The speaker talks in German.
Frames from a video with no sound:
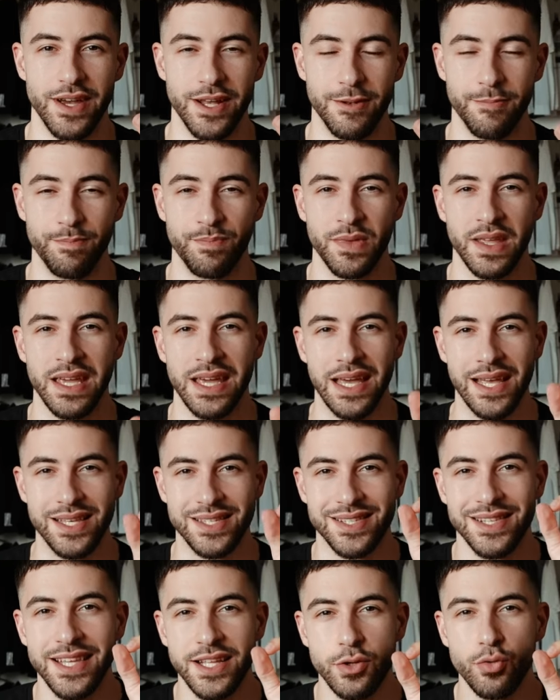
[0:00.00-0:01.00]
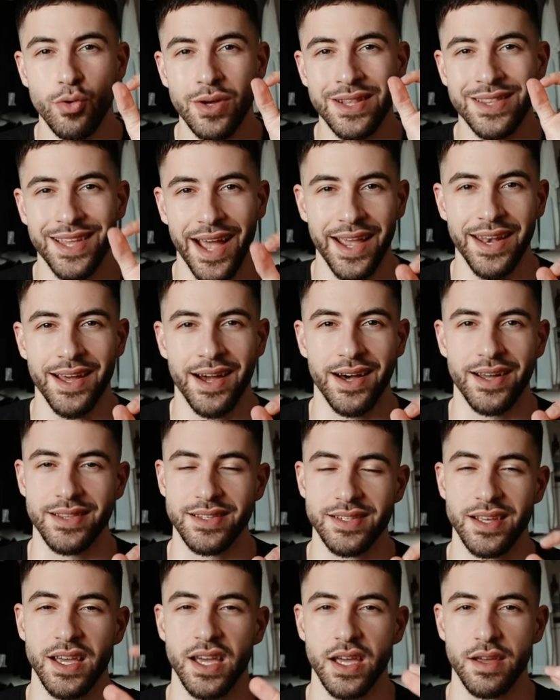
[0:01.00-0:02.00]
werden. Es liegt nur in deiner
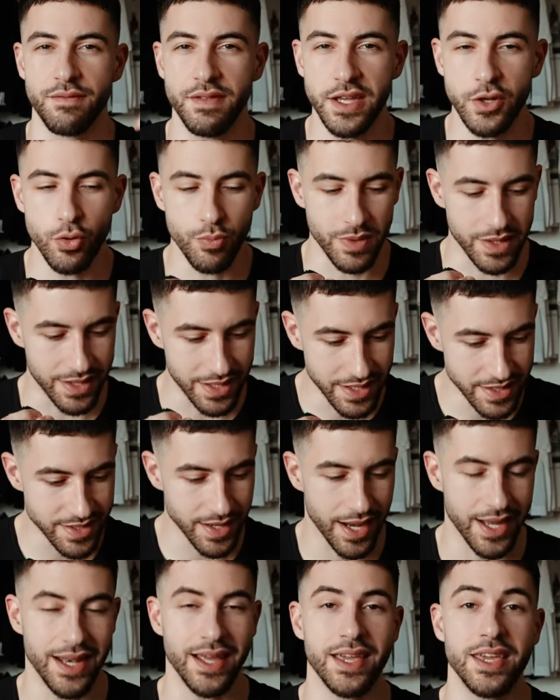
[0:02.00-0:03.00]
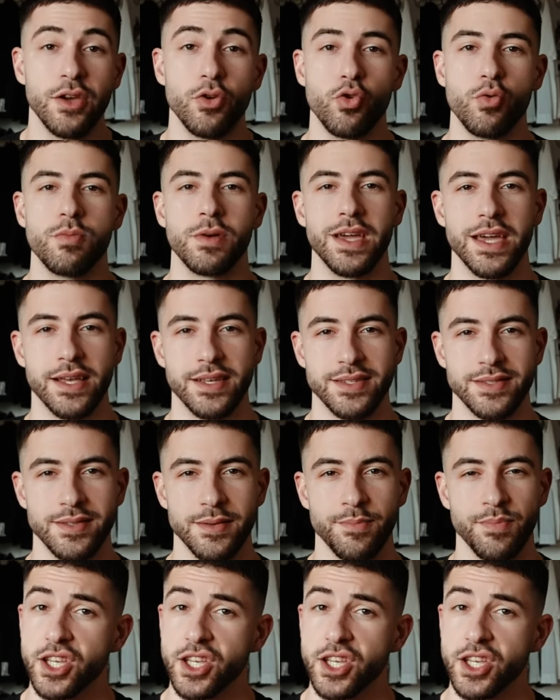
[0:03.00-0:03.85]
Hand, wie du mit dieser Energie umgehst.